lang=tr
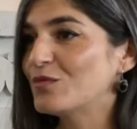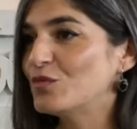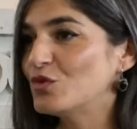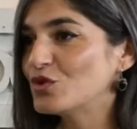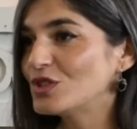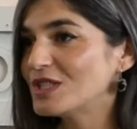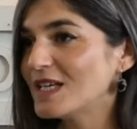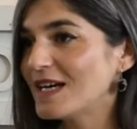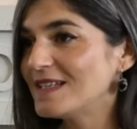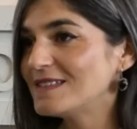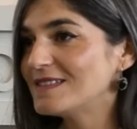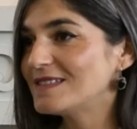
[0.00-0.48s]

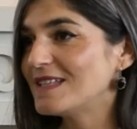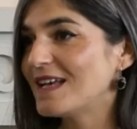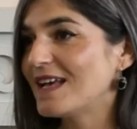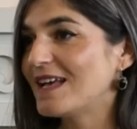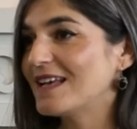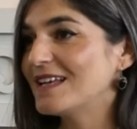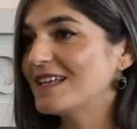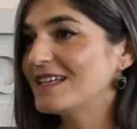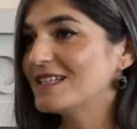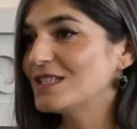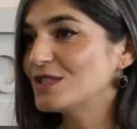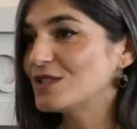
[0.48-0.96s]
bu
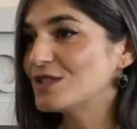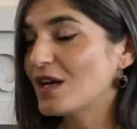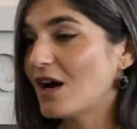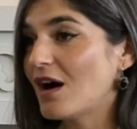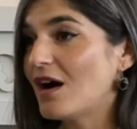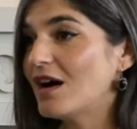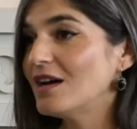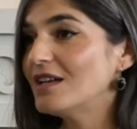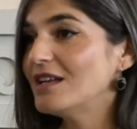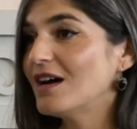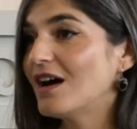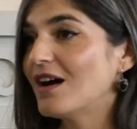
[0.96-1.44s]
kentte
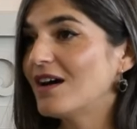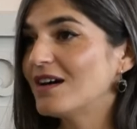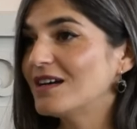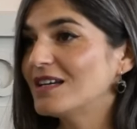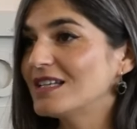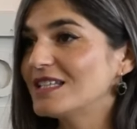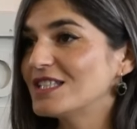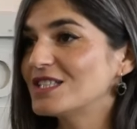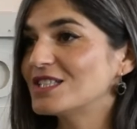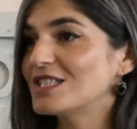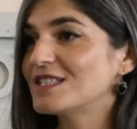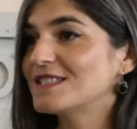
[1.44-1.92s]
hala
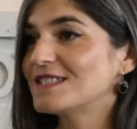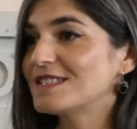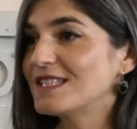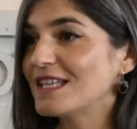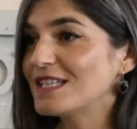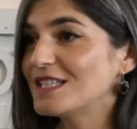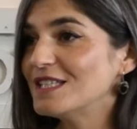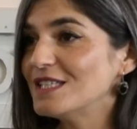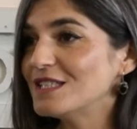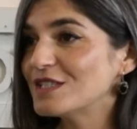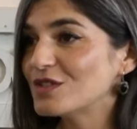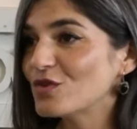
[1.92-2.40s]
işte
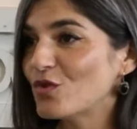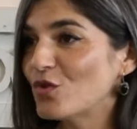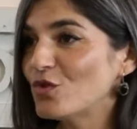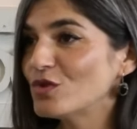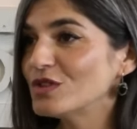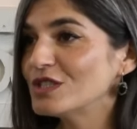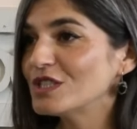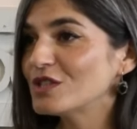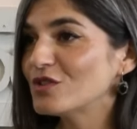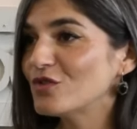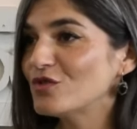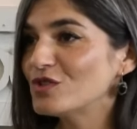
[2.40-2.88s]

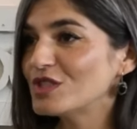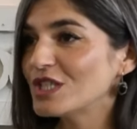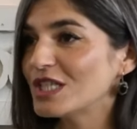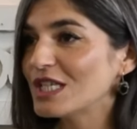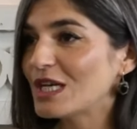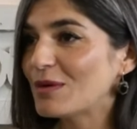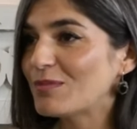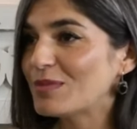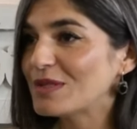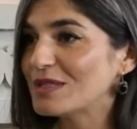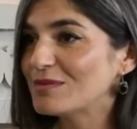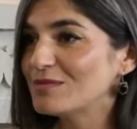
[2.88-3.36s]
8-10 yıl
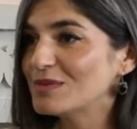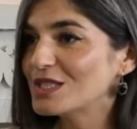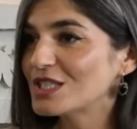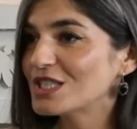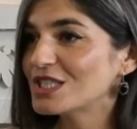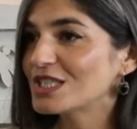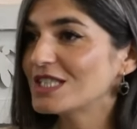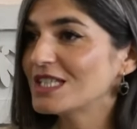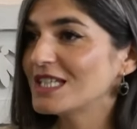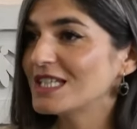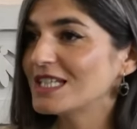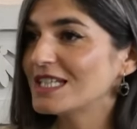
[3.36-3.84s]
önce
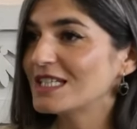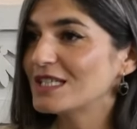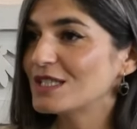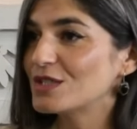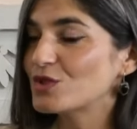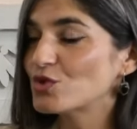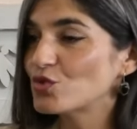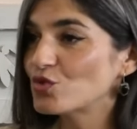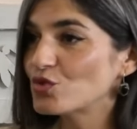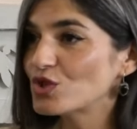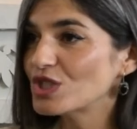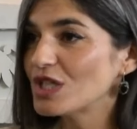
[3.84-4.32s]
yapılmış
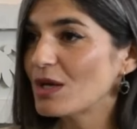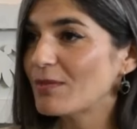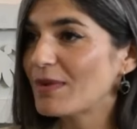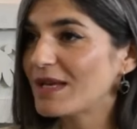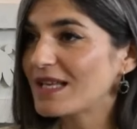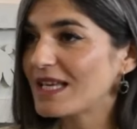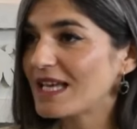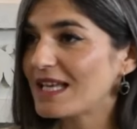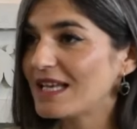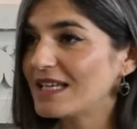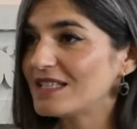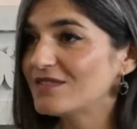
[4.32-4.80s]
e, su
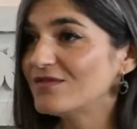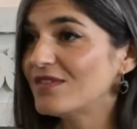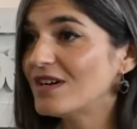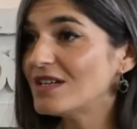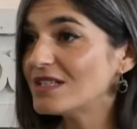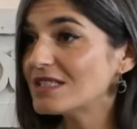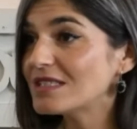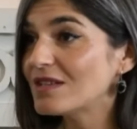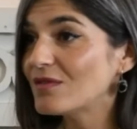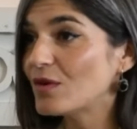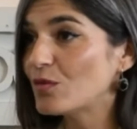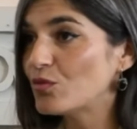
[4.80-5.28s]
şebekeleri
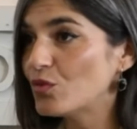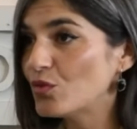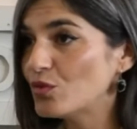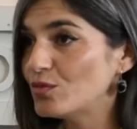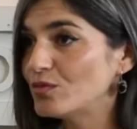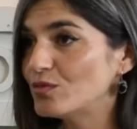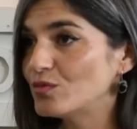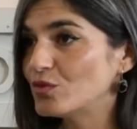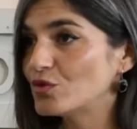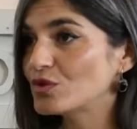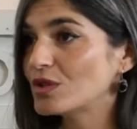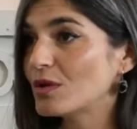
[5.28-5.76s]
varsa ve
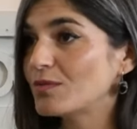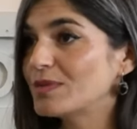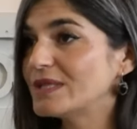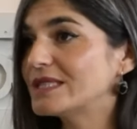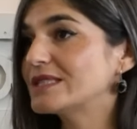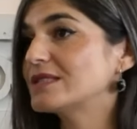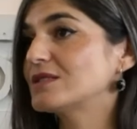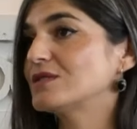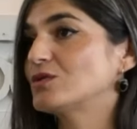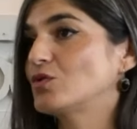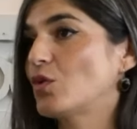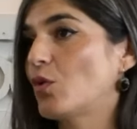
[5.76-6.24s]
bu burada
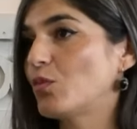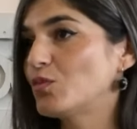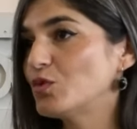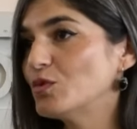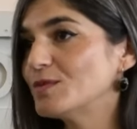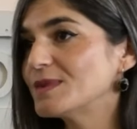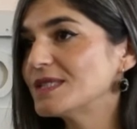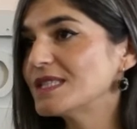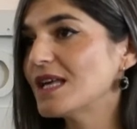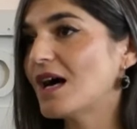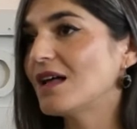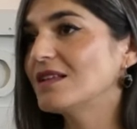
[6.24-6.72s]
bir
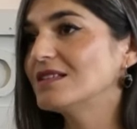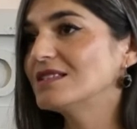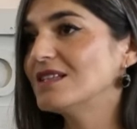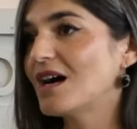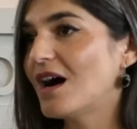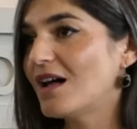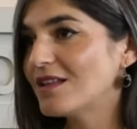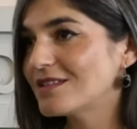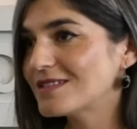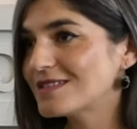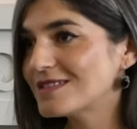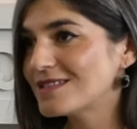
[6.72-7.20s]
toplum
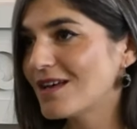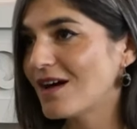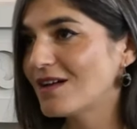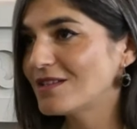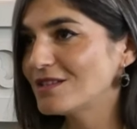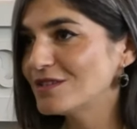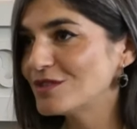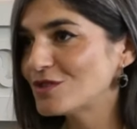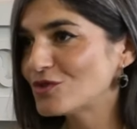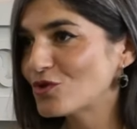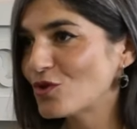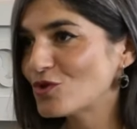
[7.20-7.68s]
sağlığı, halk
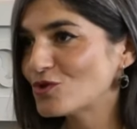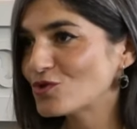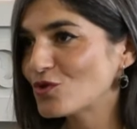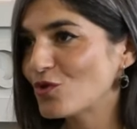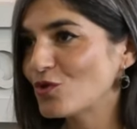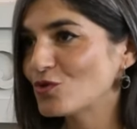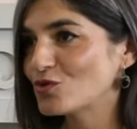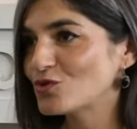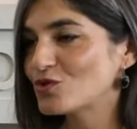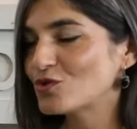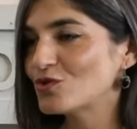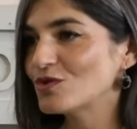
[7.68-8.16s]
sağlığı
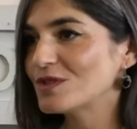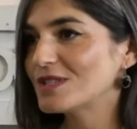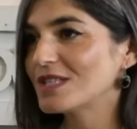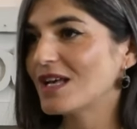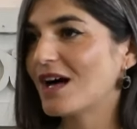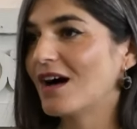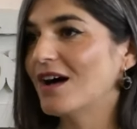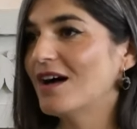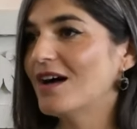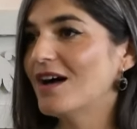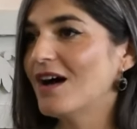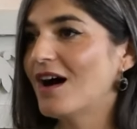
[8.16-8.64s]
söz
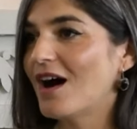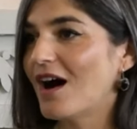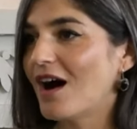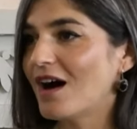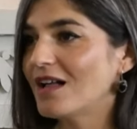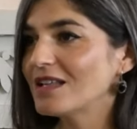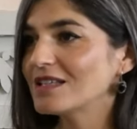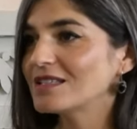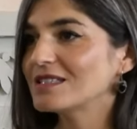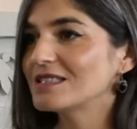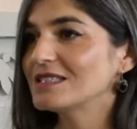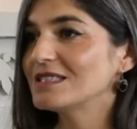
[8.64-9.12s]
konusuysa,
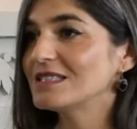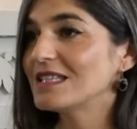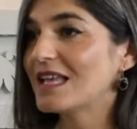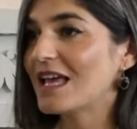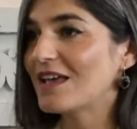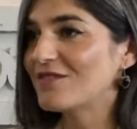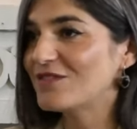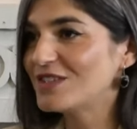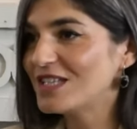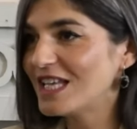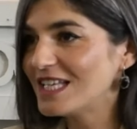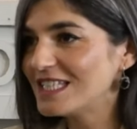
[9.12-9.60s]

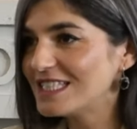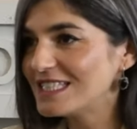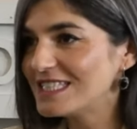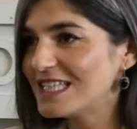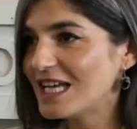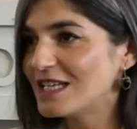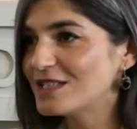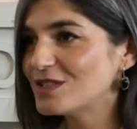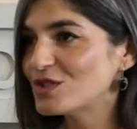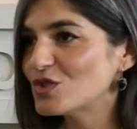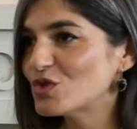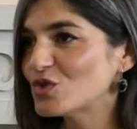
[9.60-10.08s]
halkın evine
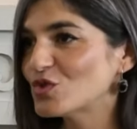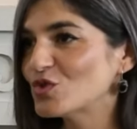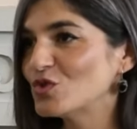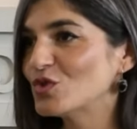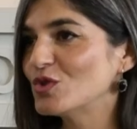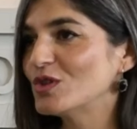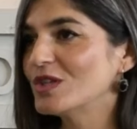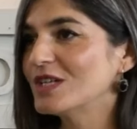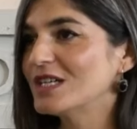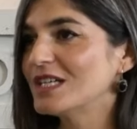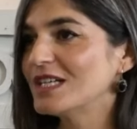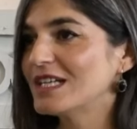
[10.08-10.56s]
giden
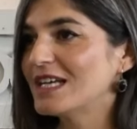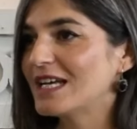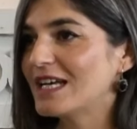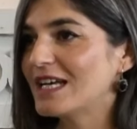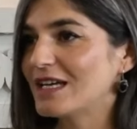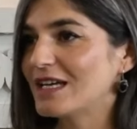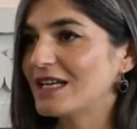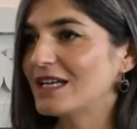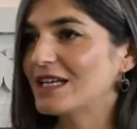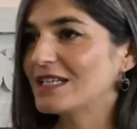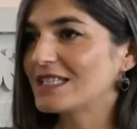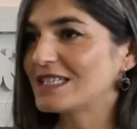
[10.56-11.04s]
su
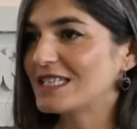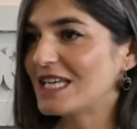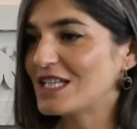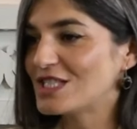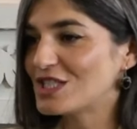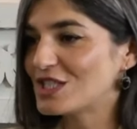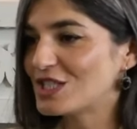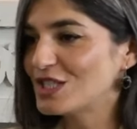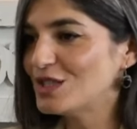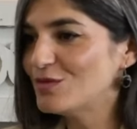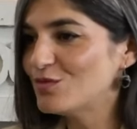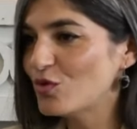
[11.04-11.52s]
e,
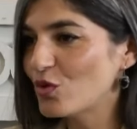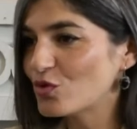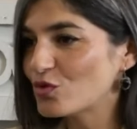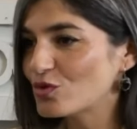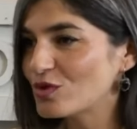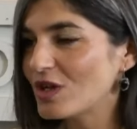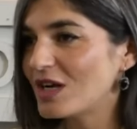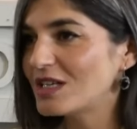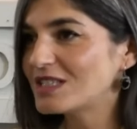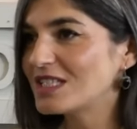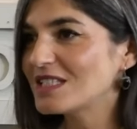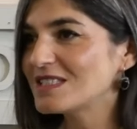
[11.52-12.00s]
geçtiği
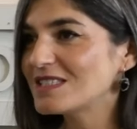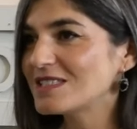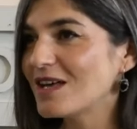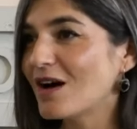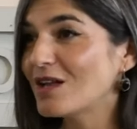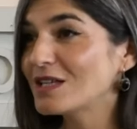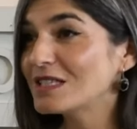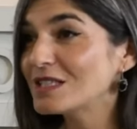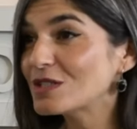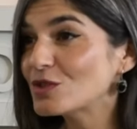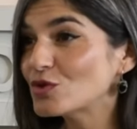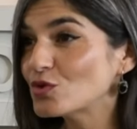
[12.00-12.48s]
borularda
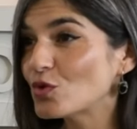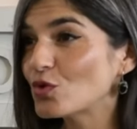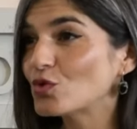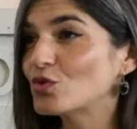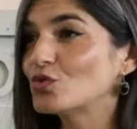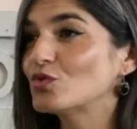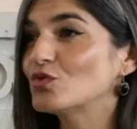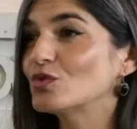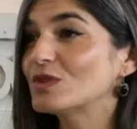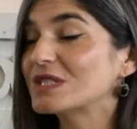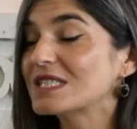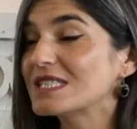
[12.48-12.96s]
sağlık
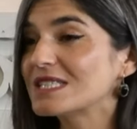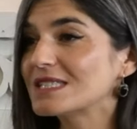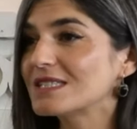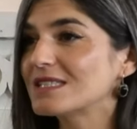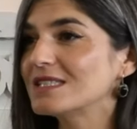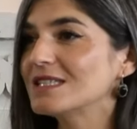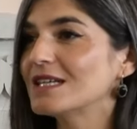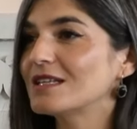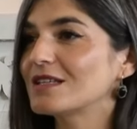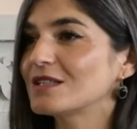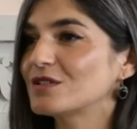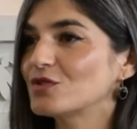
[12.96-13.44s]
sorunu
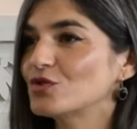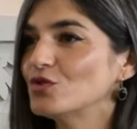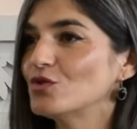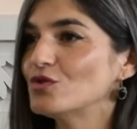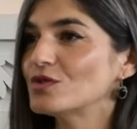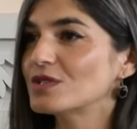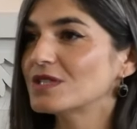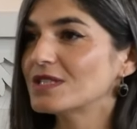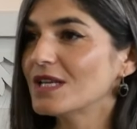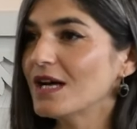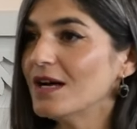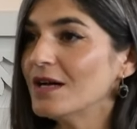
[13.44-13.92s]
riski
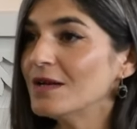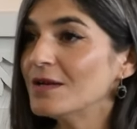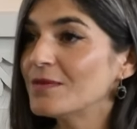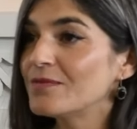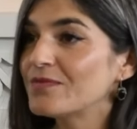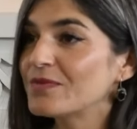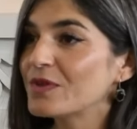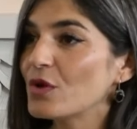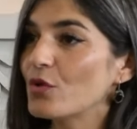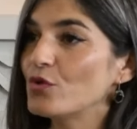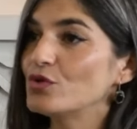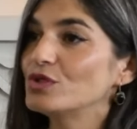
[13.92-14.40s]
yaratıyorsa
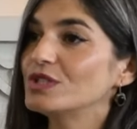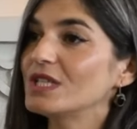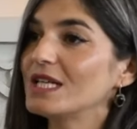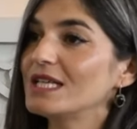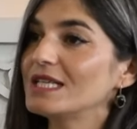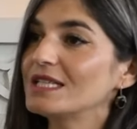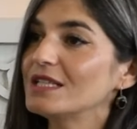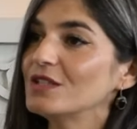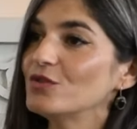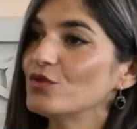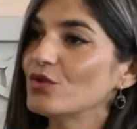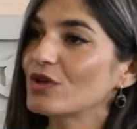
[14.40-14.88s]

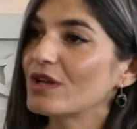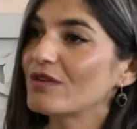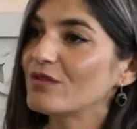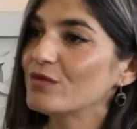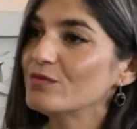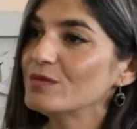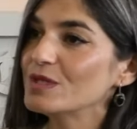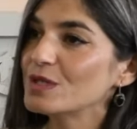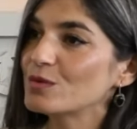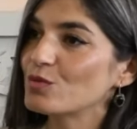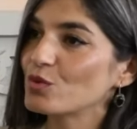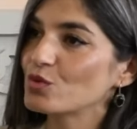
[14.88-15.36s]
Öncelikli
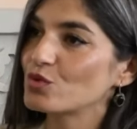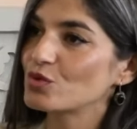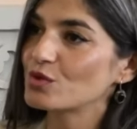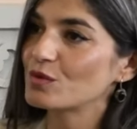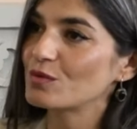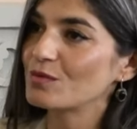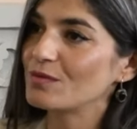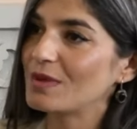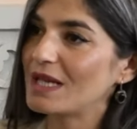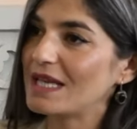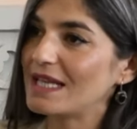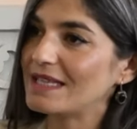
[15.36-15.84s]
görevimiz
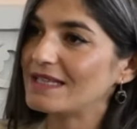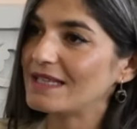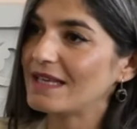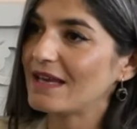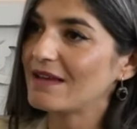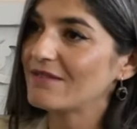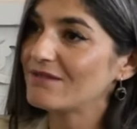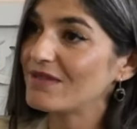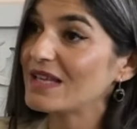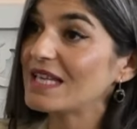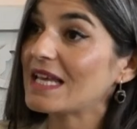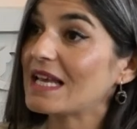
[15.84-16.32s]
budur
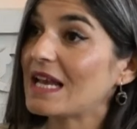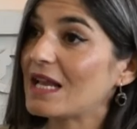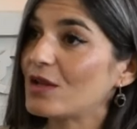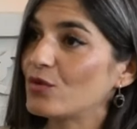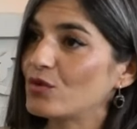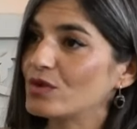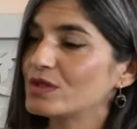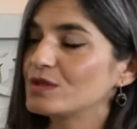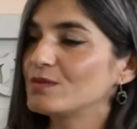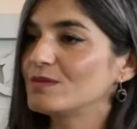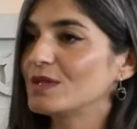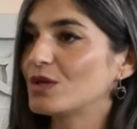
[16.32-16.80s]
belediye ve
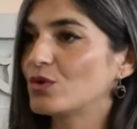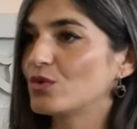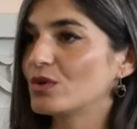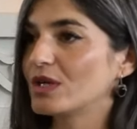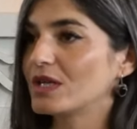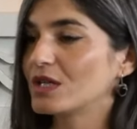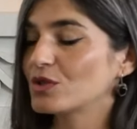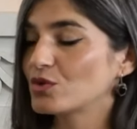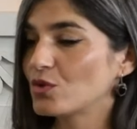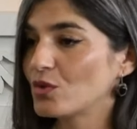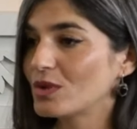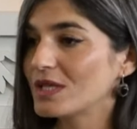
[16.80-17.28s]
yerel yönetimler
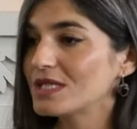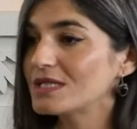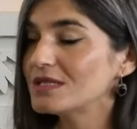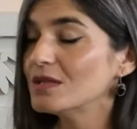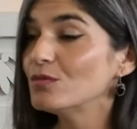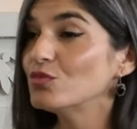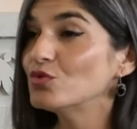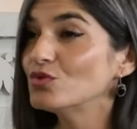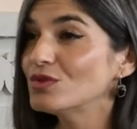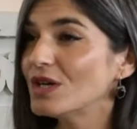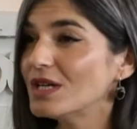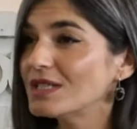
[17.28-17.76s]
olarak.
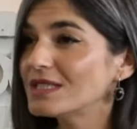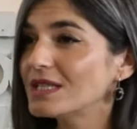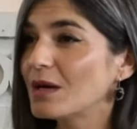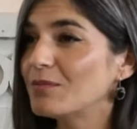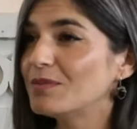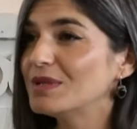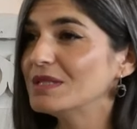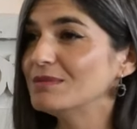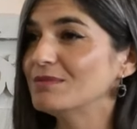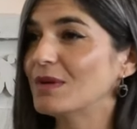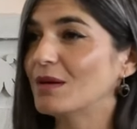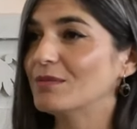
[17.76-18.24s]
Dolayısıyla bunlar
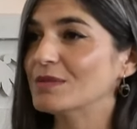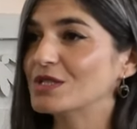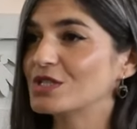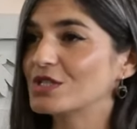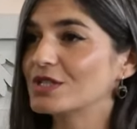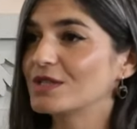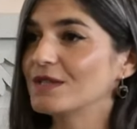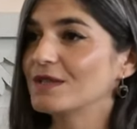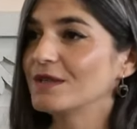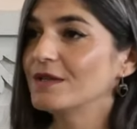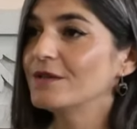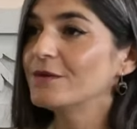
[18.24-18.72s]

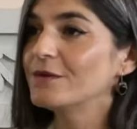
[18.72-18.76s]
yapılmamış.